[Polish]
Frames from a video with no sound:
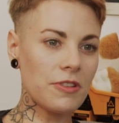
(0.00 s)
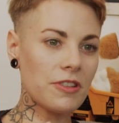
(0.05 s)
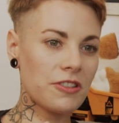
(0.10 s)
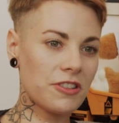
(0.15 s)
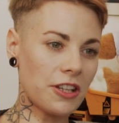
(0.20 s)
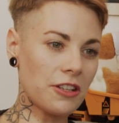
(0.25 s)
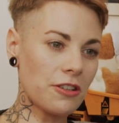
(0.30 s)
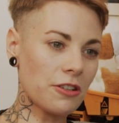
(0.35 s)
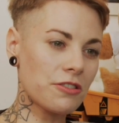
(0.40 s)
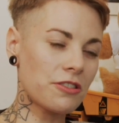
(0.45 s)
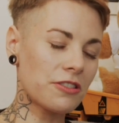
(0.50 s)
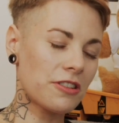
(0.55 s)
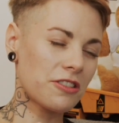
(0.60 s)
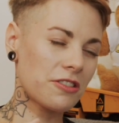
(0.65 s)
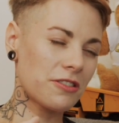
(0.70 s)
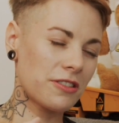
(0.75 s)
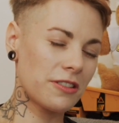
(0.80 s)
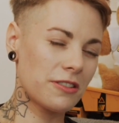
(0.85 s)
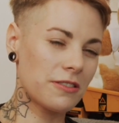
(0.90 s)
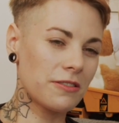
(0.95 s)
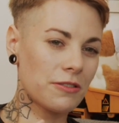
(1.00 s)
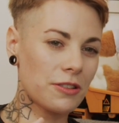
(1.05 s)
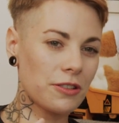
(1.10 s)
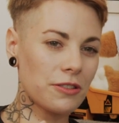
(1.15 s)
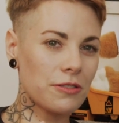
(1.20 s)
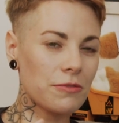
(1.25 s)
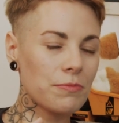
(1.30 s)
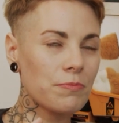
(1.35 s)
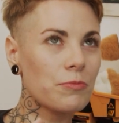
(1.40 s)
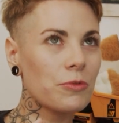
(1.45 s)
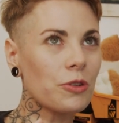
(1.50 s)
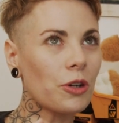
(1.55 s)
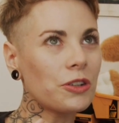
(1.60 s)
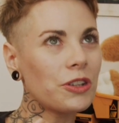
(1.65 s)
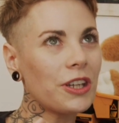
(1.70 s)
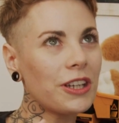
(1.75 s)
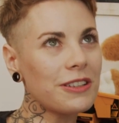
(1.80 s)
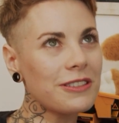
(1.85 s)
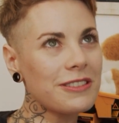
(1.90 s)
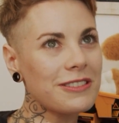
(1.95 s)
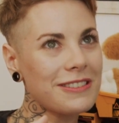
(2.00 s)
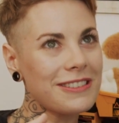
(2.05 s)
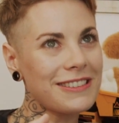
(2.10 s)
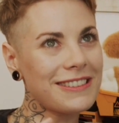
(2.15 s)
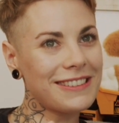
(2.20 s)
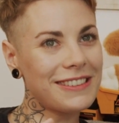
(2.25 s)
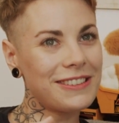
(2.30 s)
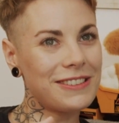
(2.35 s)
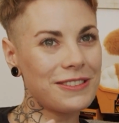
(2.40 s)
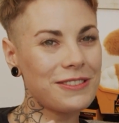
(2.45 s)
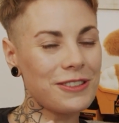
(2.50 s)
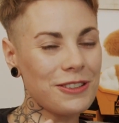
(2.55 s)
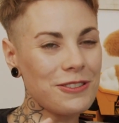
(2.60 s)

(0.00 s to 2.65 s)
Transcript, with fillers: seniorzy też to, to, nie jest, y,